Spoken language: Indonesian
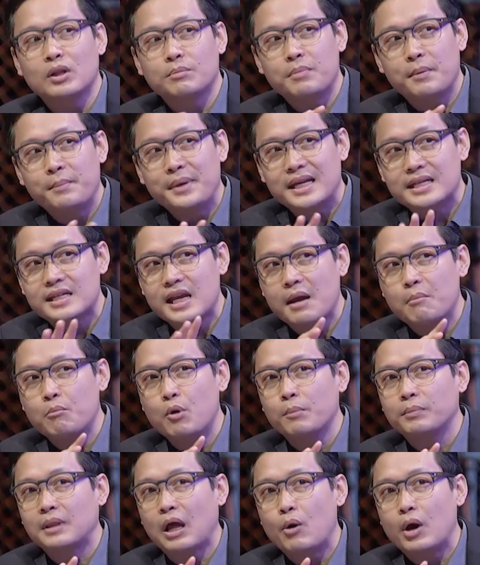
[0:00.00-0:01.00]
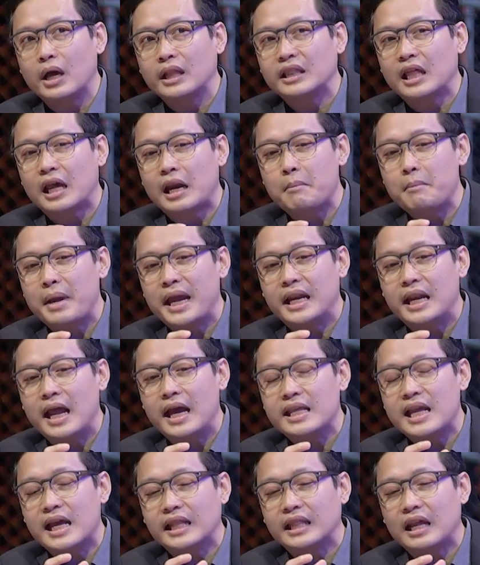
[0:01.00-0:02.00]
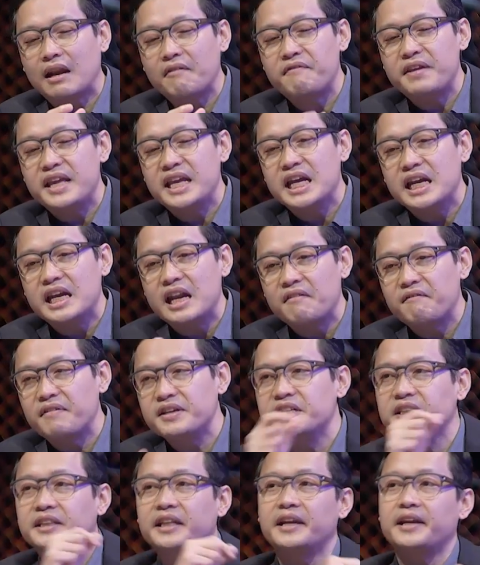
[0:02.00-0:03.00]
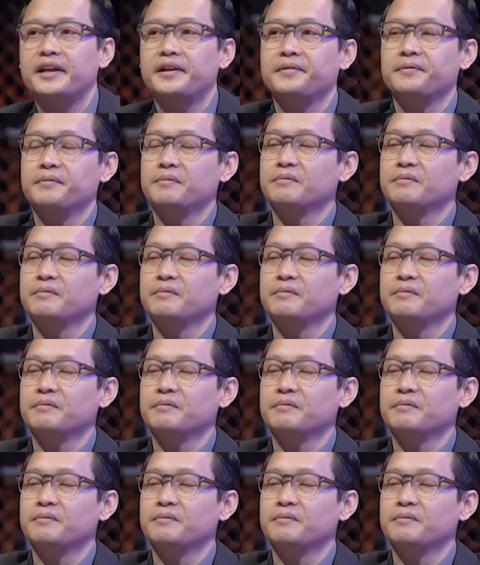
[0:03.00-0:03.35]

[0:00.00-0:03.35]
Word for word: buat pemirsa yang belum tahu antara bedanya antara vegan dan vegetarian.